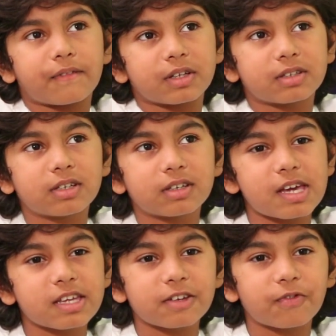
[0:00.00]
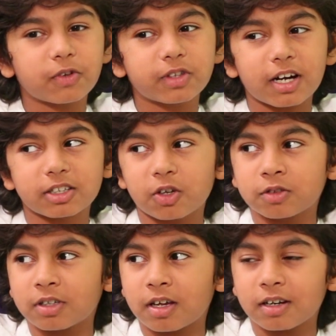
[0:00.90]
ఫస్ట్ కేజీఎఫ్లో సెలెక్ట్
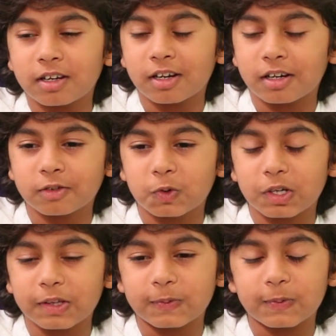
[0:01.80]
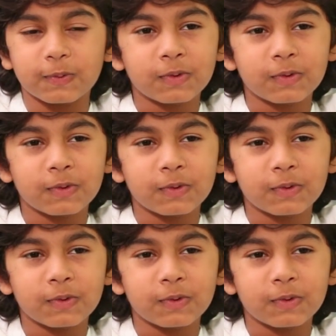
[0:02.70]
అవుతానని అనుకోలేదు